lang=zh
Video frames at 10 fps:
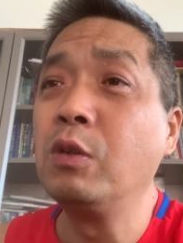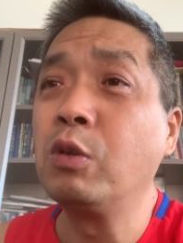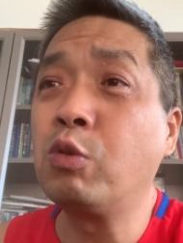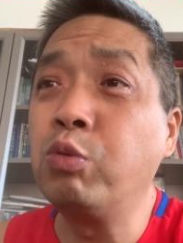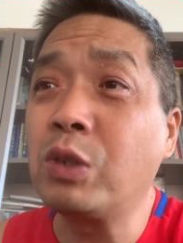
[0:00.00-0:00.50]

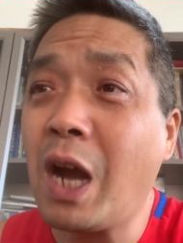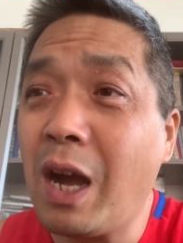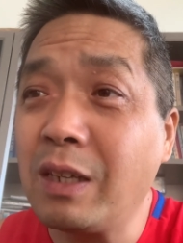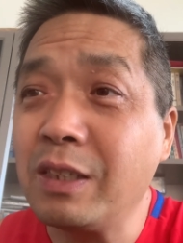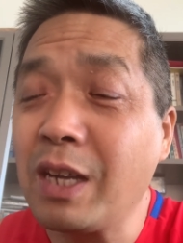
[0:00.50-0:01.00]
哭
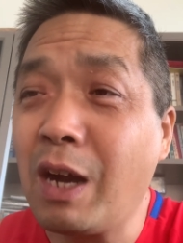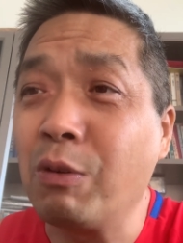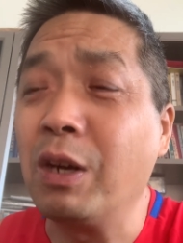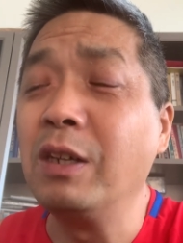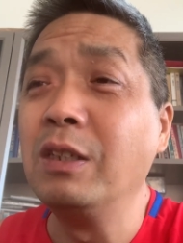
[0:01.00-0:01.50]
嚓一家
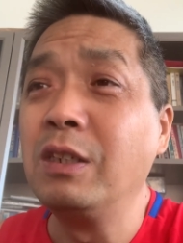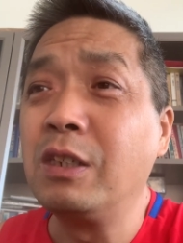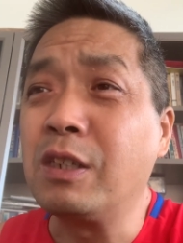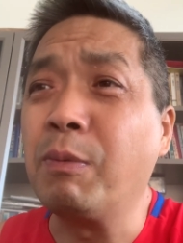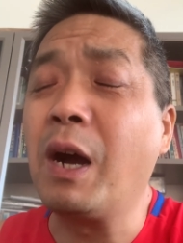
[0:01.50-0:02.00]
伙，
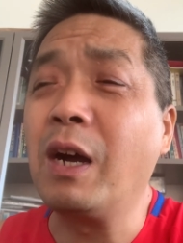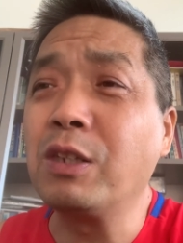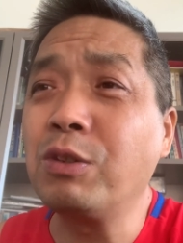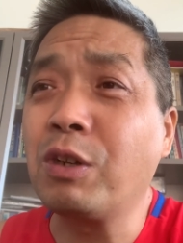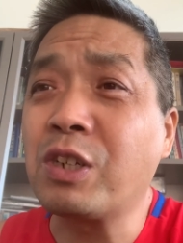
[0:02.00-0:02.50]
是吧？
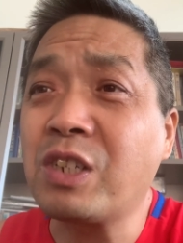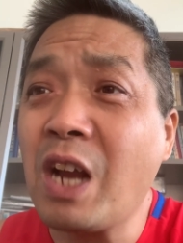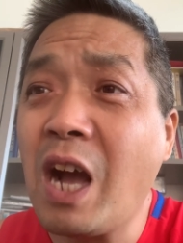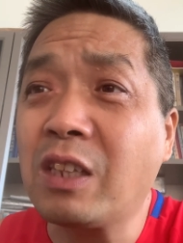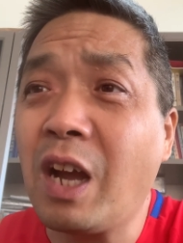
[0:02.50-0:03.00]
就叫
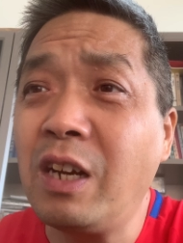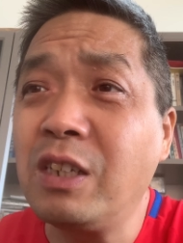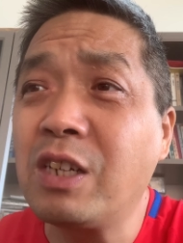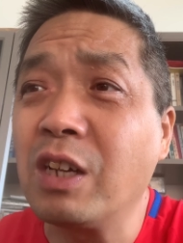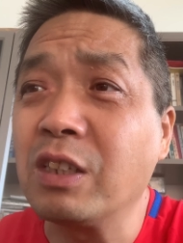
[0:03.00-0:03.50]
沙
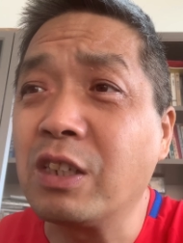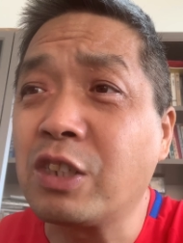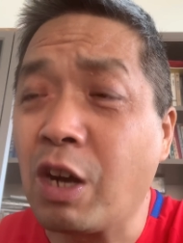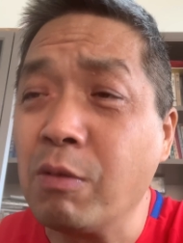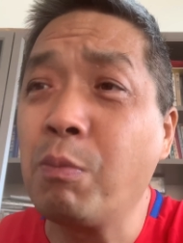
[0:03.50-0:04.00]
滩上的
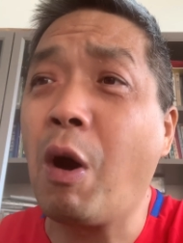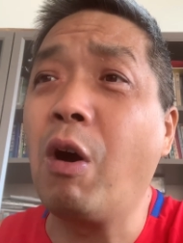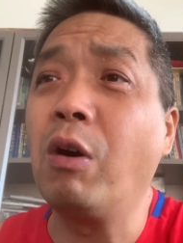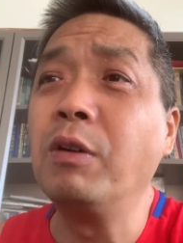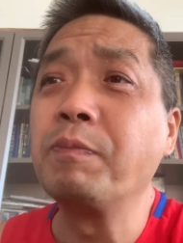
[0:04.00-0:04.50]
城
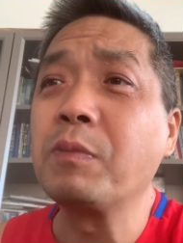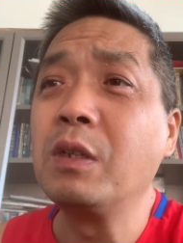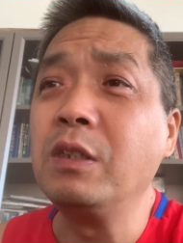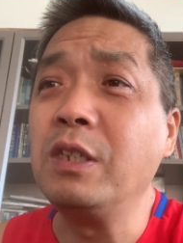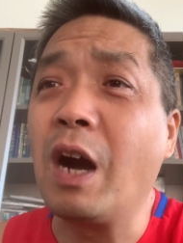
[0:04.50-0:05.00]
堡，
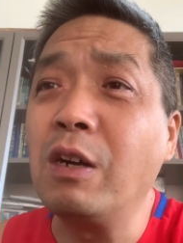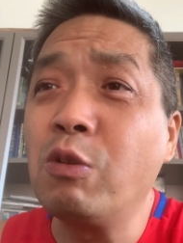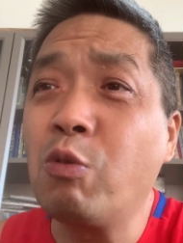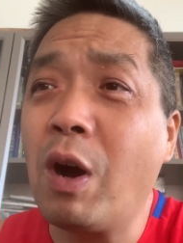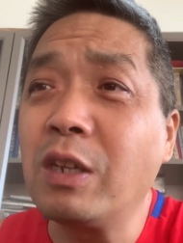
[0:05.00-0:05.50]
阳
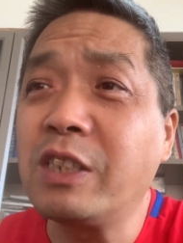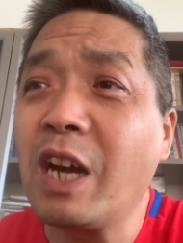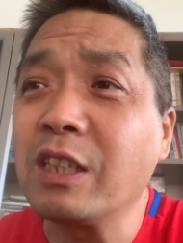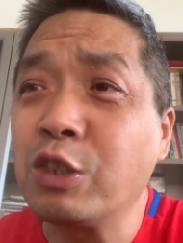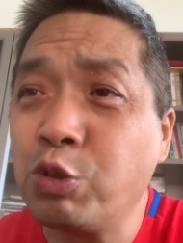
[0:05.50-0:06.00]
光
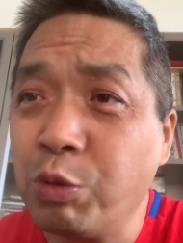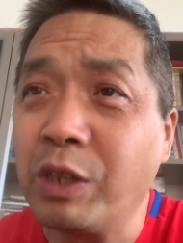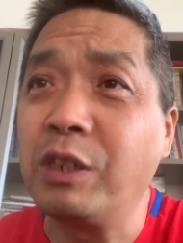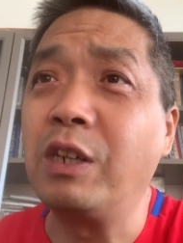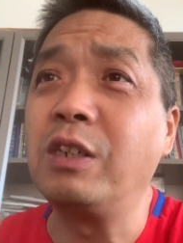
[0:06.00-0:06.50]
下的雪
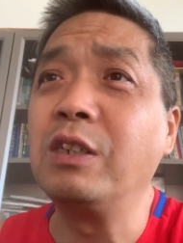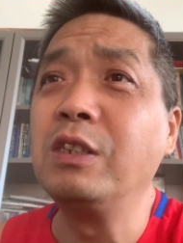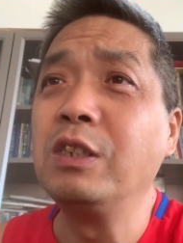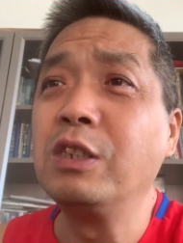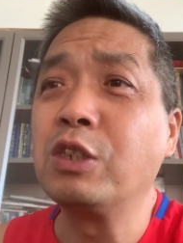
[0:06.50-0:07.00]
人儿，
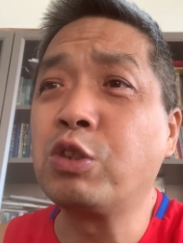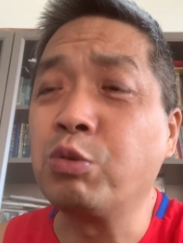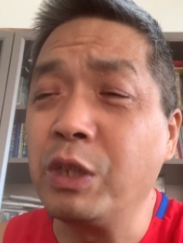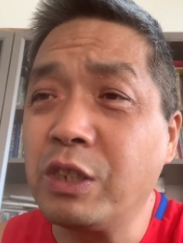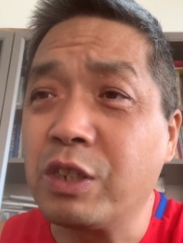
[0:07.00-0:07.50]

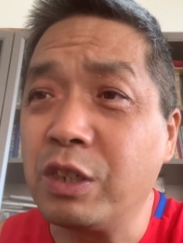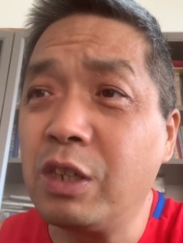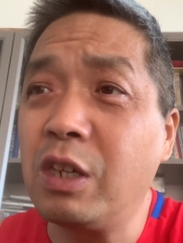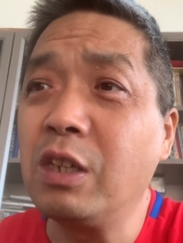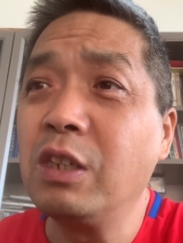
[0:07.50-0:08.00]
随
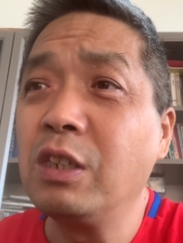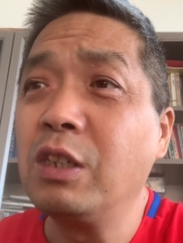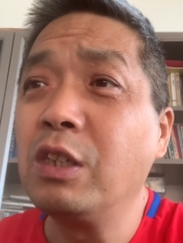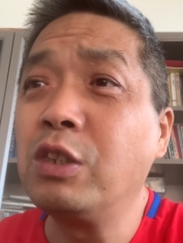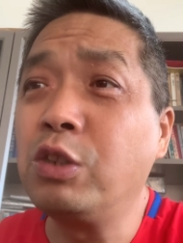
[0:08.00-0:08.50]
时
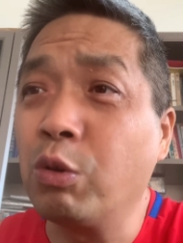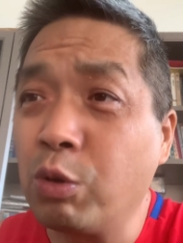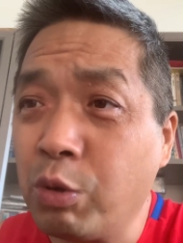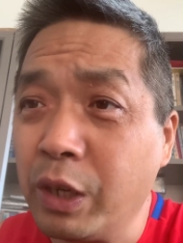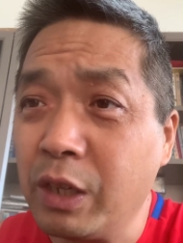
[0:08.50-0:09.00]
就
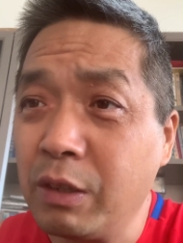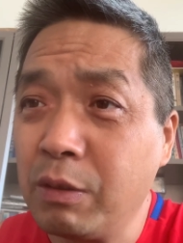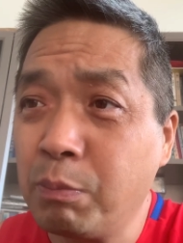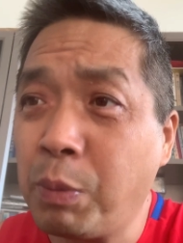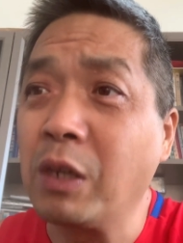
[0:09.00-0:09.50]
会
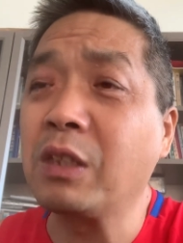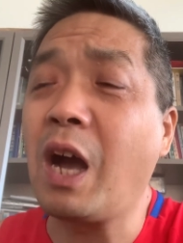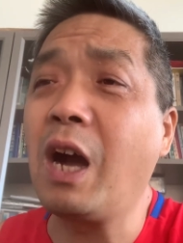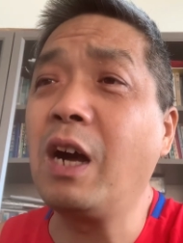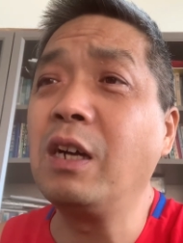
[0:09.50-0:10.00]
崩
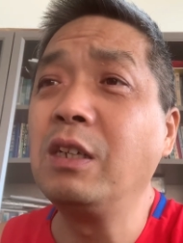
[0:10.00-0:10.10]
塌。